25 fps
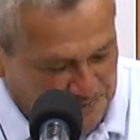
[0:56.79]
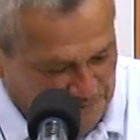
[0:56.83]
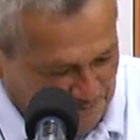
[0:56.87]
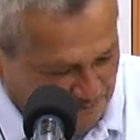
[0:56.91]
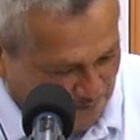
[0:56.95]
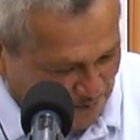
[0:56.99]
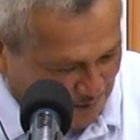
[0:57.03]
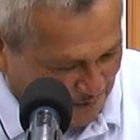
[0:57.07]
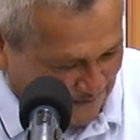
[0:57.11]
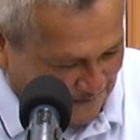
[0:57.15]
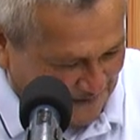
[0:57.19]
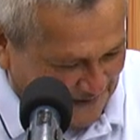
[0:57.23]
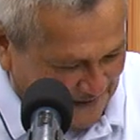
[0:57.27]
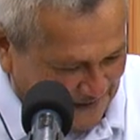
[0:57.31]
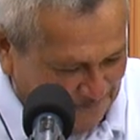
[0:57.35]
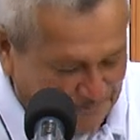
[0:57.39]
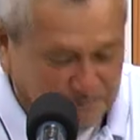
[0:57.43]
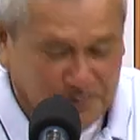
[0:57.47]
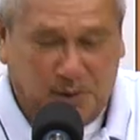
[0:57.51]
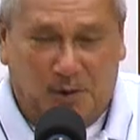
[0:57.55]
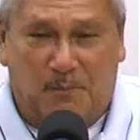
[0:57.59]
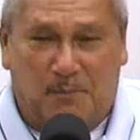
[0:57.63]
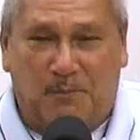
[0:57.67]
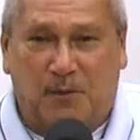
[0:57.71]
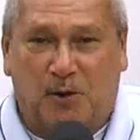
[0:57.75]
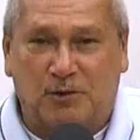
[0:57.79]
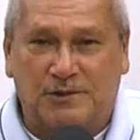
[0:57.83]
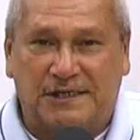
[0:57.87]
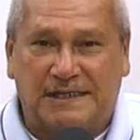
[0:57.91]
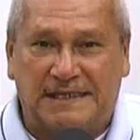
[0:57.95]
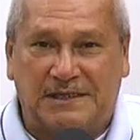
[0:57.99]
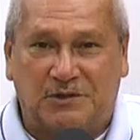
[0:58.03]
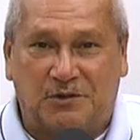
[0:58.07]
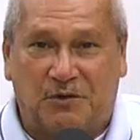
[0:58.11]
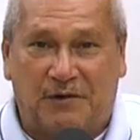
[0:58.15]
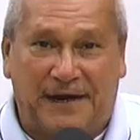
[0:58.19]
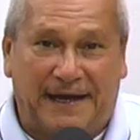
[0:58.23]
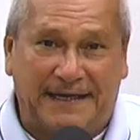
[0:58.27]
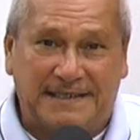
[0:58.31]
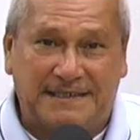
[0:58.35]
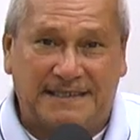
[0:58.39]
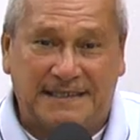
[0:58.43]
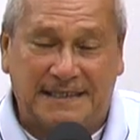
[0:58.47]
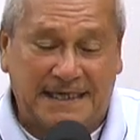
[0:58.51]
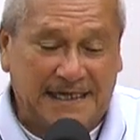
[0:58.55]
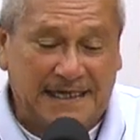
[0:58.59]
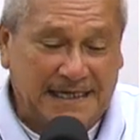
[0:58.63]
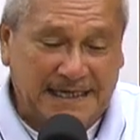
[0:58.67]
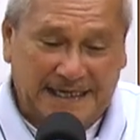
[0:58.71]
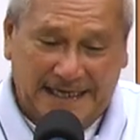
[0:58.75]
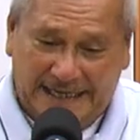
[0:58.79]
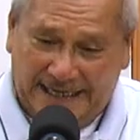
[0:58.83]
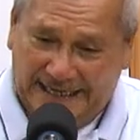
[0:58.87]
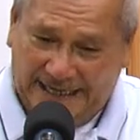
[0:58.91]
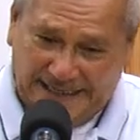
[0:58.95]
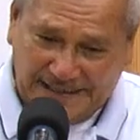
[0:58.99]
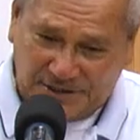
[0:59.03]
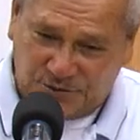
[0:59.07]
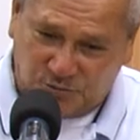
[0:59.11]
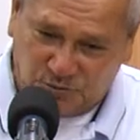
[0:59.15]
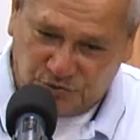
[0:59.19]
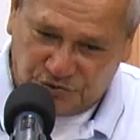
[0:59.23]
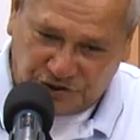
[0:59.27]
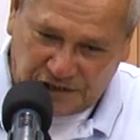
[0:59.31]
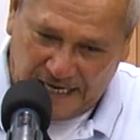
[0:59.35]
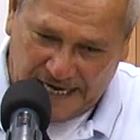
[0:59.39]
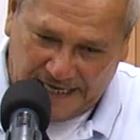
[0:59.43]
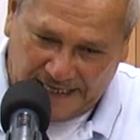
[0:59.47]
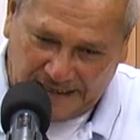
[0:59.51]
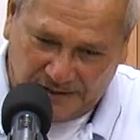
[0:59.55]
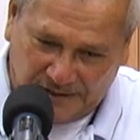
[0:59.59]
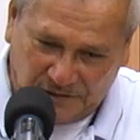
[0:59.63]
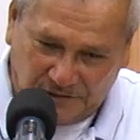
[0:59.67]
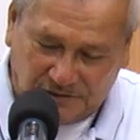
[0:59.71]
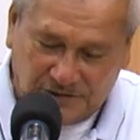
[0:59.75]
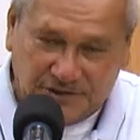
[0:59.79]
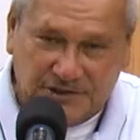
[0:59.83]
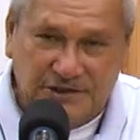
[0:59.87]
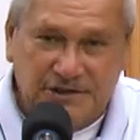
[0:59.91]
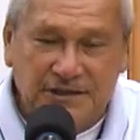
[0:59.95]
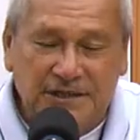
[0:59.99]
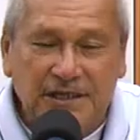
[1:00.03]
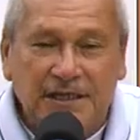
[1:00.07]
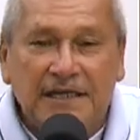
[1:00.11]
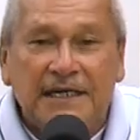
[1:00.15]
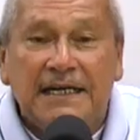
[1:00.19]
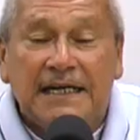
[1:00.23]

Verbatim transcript: porque el propósito es escucharlos,